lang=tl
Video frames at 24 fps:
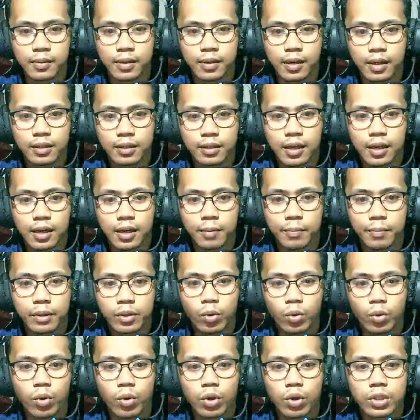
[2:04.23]
at uh,
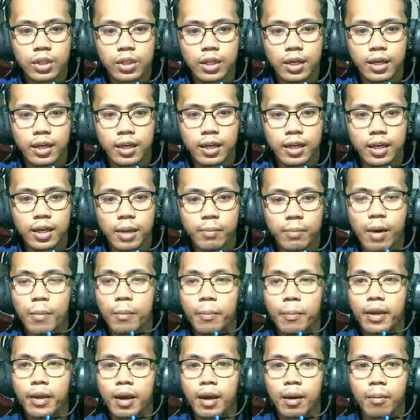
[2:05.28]
patuloy sila na
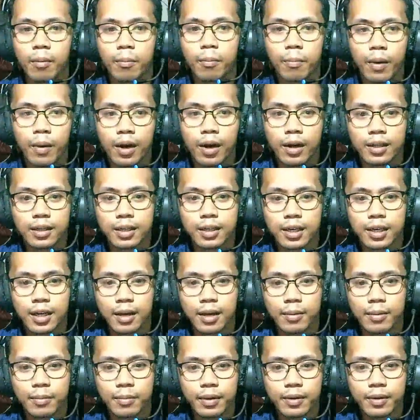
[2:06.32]
namamayagpag
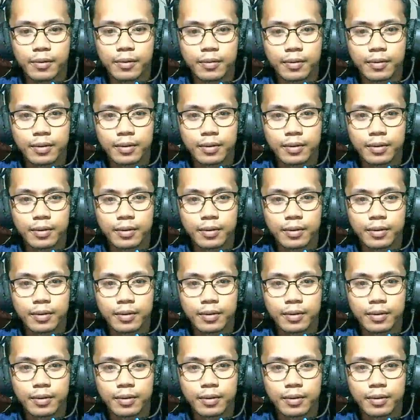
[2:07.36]
grabe no